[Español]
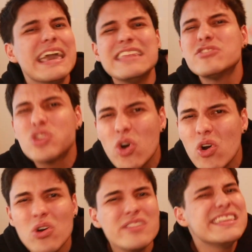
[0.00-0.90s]

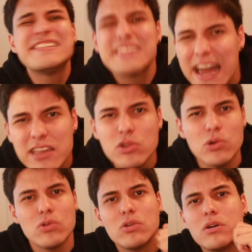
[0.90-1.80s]
entró
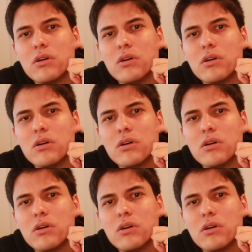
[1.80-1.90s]
distraído.